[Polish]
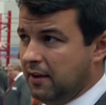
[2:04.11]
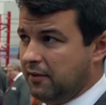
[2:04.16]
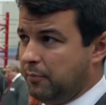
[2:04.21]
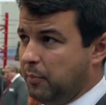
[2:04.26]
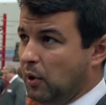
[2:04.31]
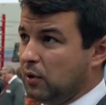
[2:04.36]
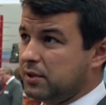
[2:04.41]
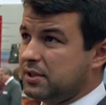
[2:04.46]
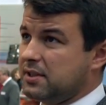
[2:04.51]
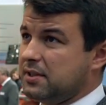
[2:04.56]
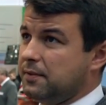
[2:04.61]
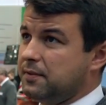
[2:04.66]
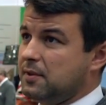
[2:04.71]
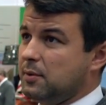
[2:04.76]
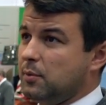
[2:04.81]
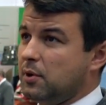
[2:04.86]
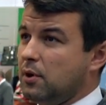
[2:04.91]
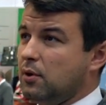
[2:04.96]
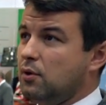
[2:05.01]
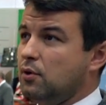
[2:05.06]
W Polsce w
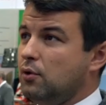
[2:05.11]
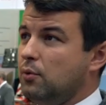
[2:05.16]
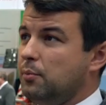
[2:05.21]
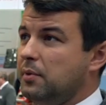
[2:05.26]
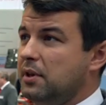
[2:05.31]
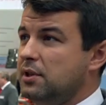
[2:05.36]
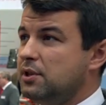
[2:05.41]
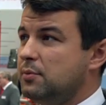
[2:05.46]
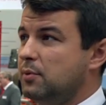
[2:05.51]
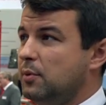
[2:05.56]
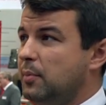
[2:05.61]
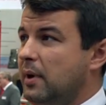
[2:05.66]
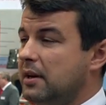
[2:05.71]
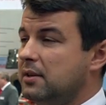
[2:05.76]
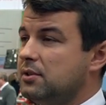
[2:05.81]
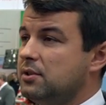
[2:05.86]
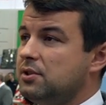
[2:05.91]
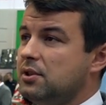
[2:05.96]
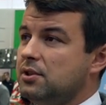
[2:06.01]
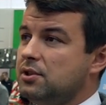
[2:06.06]
tym roku mieliśmy
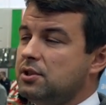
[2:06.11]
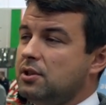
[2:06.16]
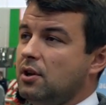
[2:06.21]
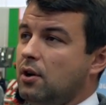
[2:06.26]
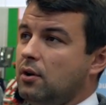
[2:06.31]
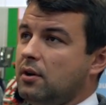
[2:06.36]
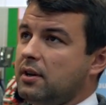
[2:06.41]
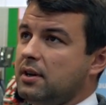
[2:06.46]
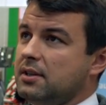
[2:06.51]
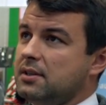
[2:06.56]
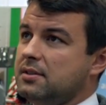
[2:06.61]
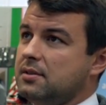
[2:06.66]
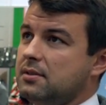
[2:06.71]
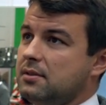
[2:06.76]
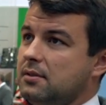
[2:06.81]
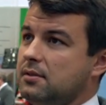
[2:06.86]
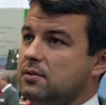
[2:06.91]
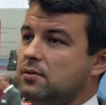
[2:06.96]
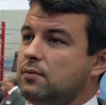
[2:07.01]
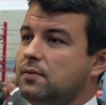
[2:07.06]
bardzo ciężki
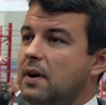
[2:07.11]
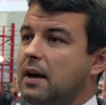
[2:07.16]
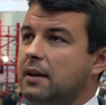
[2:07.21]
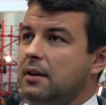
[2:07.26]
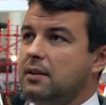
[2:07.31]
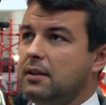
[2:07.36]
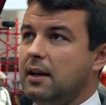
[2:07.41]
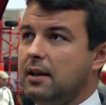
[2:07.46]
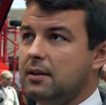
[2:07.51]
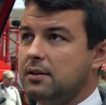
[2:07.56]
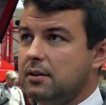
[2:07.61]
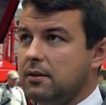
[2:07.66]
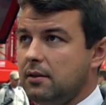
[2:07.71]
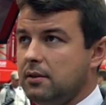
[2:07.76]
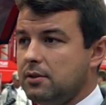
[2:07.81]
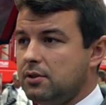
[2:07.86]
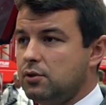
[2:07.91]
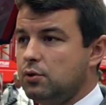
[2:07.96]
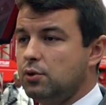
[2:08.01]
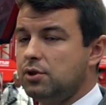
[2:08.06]
okres z uwagi na
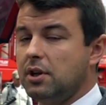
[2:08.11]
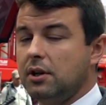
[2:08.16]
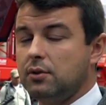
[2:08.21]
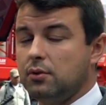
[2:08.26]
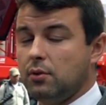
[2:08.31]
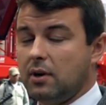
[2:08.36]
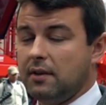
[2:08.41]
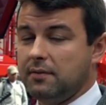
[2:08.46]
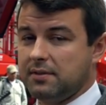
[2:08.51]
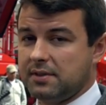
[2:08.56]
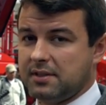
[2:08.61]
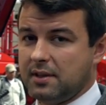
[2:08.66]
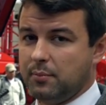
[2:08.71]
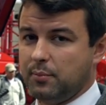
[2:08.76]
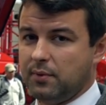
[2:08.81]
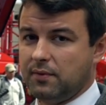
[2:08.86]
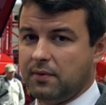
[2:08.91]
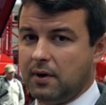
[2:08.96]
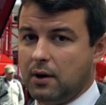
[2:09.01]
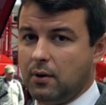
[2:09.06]
suszę, która
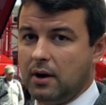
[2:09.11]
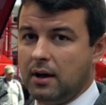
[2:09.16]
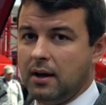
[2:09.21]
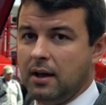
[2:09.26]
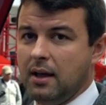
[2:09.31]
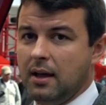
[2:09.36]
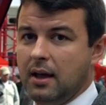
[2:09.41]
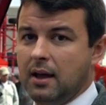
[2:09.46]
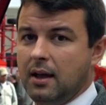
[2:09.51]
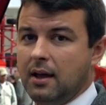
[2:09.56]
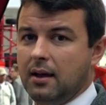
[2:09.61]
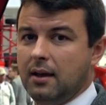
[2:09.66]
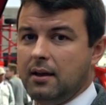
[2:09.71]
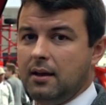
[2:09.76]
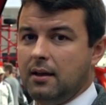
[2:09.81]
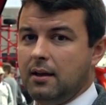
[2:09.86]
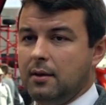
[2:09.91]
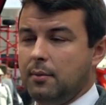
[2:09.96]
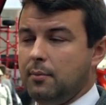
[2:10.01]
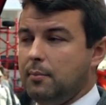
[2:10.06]
występowała.
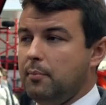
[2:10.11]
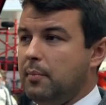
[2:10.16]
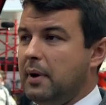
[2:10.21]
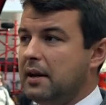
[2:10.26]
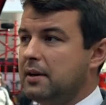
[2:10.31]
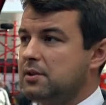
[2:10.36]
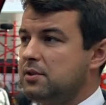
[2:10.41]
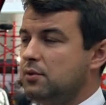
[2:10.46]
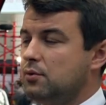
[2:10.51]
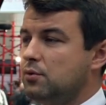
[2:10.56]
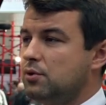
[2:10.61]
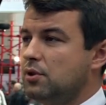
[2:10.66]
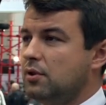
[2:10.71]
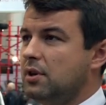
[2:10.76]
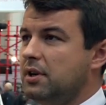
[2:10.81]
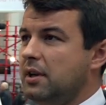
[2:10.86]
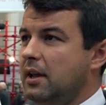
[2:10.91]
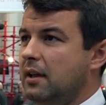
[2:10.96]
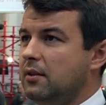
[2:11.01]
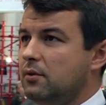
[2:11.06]
E, bardzo dużo
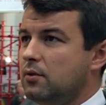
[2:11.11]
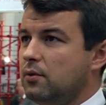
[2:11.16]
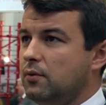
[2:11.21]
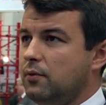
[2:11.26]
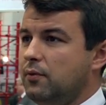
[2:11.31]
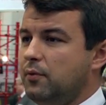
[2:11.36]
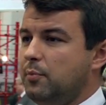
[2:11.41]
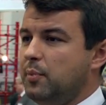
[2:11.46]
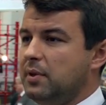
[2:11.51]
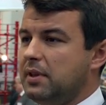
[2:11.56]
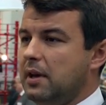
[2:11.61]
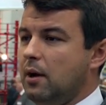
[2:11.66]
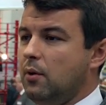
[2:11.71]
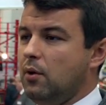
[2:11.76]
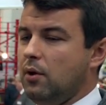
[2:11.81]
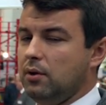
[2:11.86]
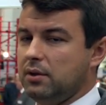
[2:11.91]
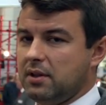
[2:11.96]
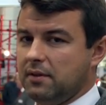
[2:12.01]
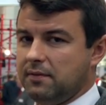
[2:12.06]
klientów
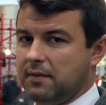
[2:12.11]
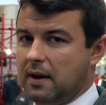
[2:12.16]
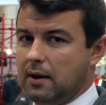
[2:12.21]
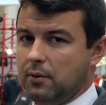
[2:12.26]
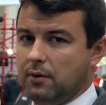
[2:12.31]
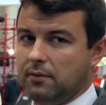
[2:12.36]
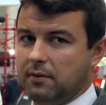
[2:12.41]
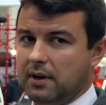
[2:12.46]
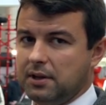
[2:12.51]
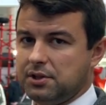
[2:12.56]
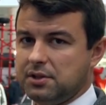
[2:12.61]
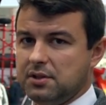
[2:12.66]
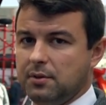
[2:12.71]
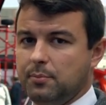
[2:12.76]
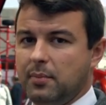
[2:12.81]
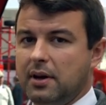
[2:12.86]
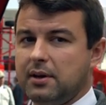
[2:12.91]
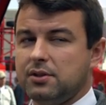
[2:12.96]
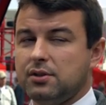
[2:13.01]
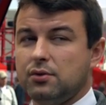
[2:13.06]
pytało o te wały właśnie.
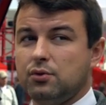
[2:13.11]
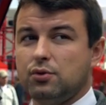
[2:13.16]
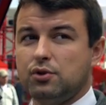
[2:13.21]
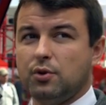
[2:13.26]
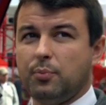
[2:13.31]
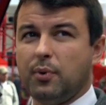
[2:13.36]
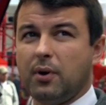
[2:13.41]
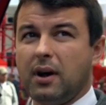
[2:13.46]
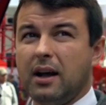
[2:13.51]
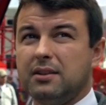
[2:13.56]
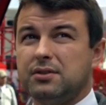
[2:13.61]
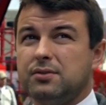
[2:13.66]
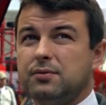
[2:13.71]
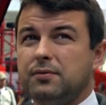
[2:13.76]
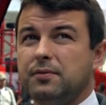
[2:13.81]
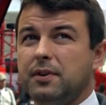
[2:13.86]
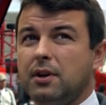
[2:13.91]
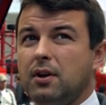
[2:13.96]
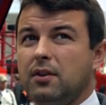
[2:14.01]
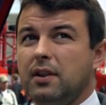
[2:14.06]
Bardzo dużo
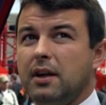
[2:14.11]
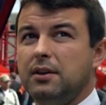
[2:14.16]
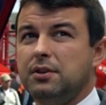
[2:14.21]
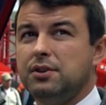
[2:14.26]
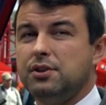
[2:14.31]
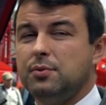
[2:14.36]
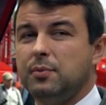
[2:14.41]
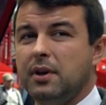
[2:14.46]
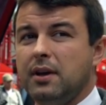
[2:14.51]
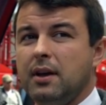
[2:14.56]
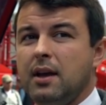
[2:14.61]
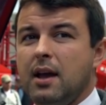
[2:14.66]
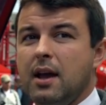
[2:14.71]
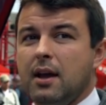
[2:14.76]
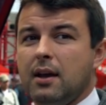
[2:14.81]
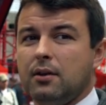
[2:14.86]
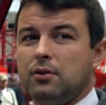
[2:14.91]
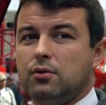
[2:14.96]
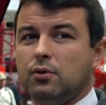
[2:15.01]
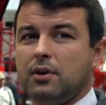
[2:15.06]
pokazów wykonaliśmy,
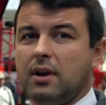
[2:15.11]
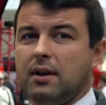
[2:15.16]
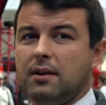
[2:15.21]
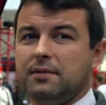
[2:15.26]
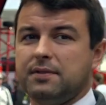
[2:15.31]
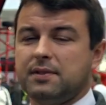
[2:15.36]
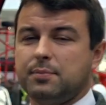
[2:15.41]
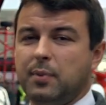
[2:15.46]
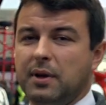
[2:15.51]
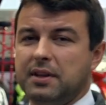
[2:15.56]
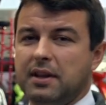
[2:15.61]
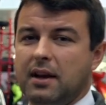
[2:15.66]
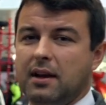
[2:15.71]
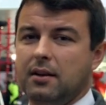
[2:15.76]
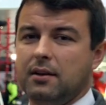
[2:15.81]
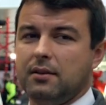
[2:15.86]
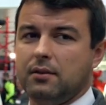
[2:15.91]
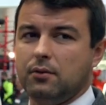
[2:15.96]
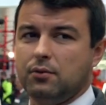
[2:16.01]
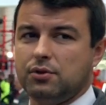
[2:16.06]
które
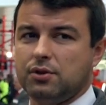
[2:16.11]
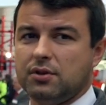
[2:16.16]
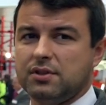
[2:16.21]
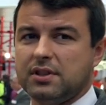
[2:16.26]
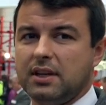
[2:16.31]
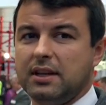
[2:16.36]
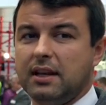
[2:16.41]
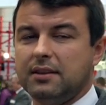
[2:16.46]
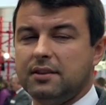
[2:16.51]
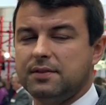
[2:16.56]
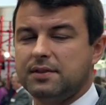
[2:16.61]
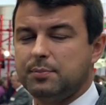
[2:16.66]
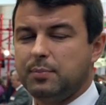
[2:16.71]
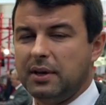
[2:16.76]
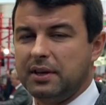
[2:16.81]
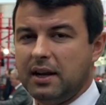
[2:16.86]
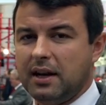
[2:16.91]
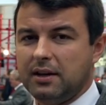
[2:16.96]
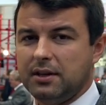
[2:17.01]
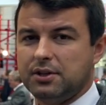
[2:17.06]
e, urządzenia te
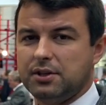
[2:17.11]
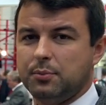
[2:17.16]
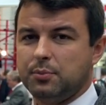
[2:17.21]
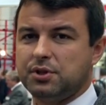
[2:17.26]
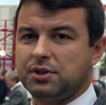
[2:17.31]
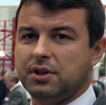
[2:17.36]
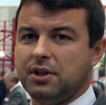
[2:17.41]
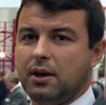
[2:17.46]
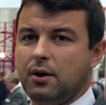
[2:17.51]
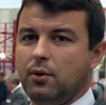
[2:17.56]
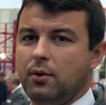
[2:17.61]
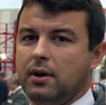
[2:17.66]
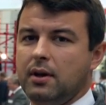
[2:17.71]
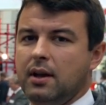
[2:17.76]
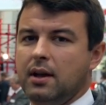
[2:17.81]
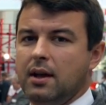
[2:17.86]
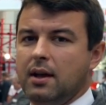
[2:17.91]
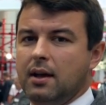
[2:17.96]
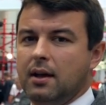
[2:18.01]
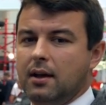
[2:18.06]
wspaniale się
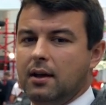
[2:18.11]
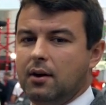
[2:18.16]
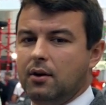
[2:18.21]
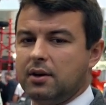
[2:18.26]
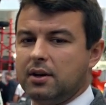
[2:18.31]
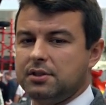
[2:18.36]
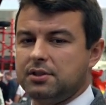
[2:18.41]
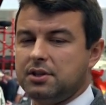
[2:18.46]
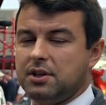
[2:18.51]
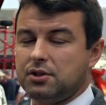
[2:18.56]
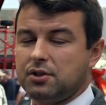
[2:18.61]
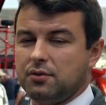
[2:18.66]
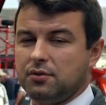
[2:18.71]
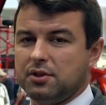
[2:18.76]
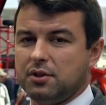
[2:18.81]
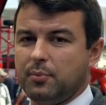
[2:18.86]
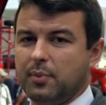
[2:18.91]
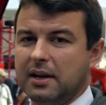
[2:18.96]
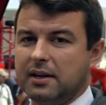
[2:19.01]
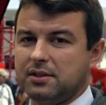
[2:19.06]
przyjęły oraz cieszą
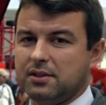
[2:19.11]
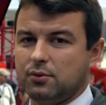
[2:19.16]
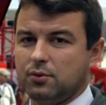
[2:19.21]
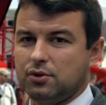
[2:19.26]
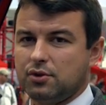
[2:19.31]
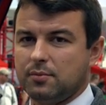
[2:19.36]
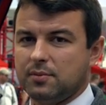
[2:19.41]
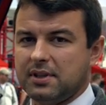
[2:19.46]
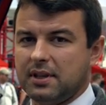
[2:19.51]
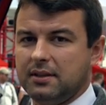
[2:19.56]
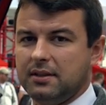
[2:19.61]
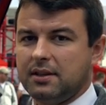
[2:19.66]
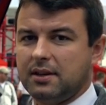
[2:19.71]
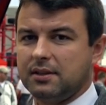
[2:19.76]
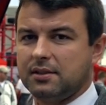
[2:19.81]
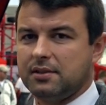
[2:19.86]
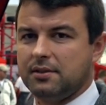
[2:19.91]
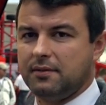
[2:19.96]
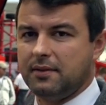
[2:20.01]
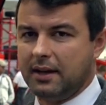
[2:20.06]
się bardzo dużym
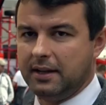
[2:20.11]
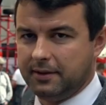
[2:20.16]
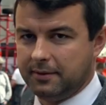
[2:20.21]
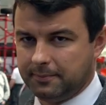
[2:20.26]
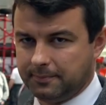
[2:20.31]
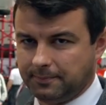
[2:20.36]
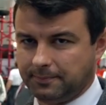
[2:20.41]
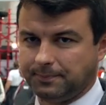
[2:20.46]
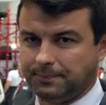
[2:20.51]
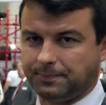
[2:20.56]
zainteresowaniem.